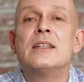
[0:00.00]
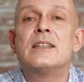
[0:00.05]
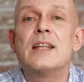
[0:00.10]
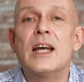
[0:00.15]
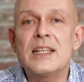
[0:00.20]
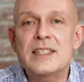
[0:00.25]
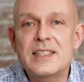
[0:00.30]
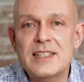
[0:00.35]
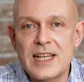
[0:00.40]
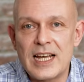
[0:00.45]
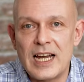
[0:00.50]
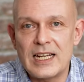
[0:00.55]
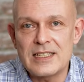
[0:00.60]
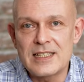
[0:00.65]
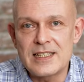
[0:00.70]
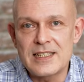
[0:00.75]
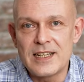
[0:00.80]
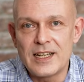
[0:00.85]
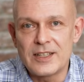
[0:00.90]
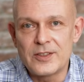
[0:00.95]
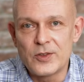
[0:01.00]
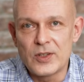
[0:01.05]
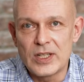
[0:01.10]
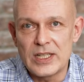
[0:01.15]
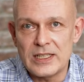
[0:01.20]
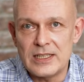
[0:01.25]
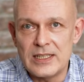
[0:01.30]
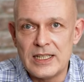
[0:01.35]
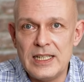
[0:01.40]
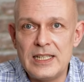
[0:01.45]
Das kann es
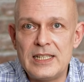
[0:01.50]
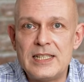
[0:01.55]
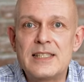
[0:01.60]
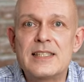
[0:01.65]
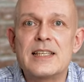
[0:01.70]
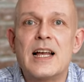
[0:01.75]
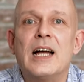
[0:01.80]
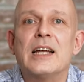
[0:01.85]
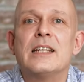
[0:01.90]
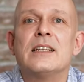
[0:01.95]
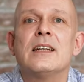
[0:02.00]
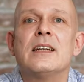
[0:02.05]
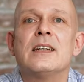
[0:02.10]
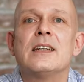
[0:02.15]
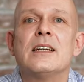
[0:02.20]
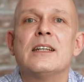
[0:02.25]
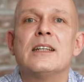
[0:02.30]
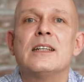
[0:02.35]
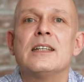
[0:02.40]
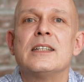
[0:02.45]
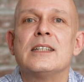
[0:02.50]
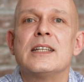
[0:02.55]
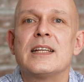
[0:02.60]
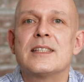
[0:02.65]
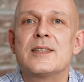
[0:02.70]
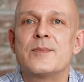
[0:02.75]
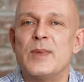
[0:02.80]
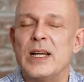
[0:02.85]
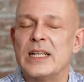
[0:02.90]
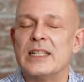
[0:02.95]
natürlich nicht sein, äh,
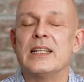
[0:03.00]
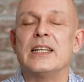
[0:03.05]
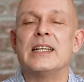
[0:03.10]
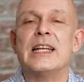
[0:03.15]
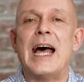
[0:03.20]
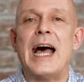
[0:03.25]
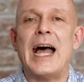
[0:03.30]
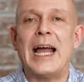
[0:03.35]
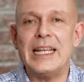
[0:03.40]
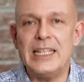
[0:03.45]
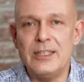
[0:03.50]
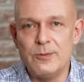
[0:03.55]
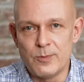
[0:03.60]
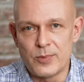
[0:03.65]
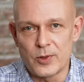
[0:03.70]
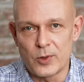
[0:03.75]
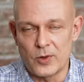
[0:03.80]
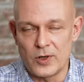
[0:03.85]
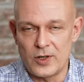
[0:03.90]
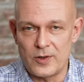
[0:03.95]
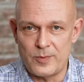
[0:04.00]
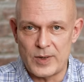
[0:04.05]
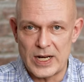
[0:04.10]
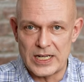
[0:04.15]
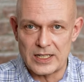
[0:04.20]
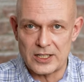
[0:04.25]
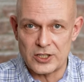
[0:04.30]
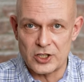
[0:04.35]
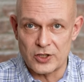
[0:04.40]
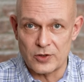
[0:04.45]
dass man einen Einbruch bei
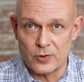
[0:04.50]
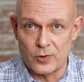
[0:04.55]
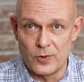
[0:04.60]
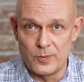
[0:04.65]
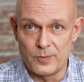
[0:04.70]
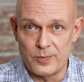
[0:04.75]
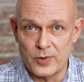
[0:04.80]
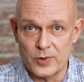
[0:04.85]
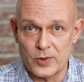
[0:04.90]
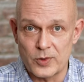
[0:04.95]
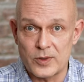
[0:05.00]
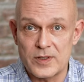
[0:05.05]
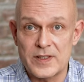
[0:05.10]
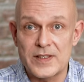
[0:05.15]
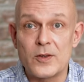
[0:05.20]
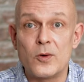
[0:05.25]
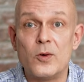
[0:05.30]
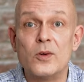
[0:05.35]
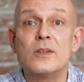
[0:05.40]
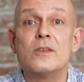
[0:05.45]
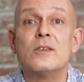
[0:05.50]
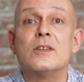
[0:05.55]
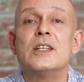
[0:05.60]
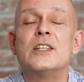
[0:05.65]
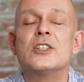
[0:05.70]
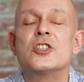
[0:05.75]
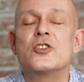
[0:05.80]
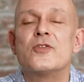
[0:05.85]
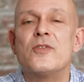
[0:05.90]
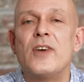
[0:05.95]
der Stromproduktion und
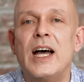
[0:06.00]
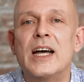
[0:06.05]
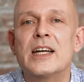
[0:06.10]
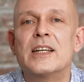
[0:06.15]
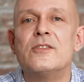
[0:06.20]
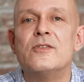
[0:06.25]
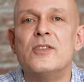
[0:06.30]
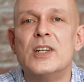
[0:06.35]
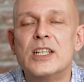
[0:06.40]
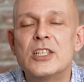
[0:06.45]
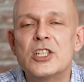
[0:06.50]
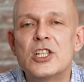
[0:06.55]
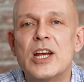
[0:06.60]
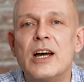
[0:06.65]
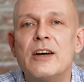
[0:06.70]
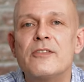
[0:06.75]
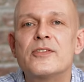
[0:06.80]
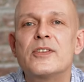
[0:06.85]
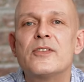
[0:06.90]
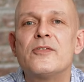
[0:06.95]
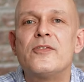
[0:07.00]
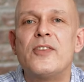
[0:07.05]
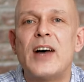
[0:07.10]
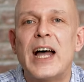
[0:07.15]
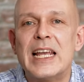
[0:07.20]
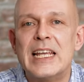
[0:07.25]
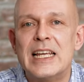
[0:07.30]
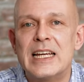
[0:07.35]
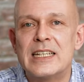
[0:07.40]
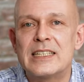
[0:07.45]
eine schwache Wirtschaft
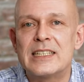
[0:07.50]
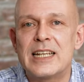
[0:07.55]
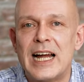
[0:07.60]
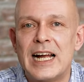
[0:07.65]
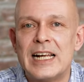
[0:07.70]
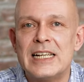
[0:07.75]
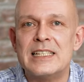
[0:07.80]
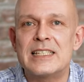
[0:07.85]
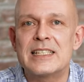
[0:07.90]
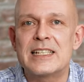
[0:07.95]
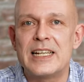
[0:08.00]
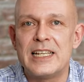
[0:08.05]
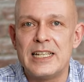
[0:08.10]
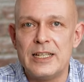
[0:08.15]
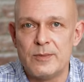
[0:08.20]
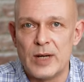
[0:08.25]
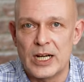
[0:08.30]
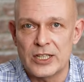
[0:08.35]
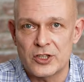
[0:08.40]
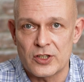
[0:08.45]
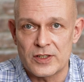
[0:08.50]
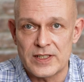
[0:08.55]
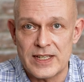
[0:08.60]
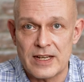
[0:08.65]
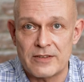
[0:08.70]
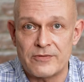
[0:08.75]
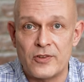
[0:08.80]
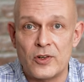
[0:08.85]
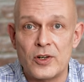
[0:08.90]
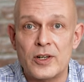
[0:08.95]
feiert als
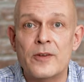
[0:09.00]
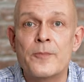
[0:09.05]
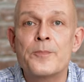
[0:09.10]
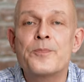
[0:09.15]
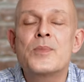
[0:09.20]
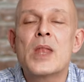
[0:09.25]
Klimaschutzerfolg.